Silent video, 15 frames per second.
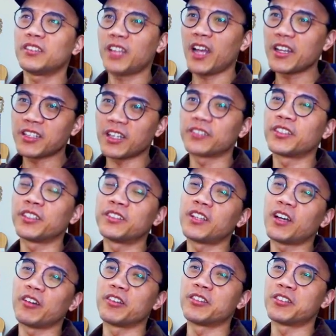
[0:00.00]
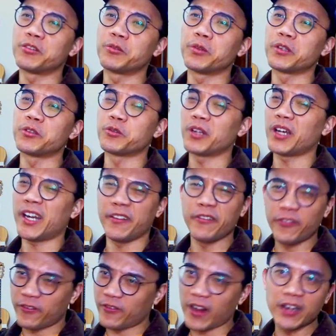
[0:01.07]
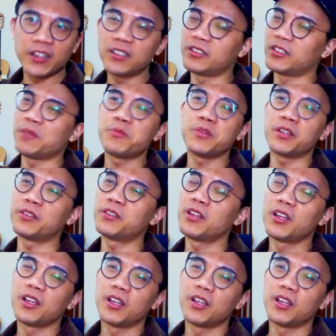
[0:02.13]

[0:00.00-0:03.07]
太常听到，以至于你觉得很烦了，能不能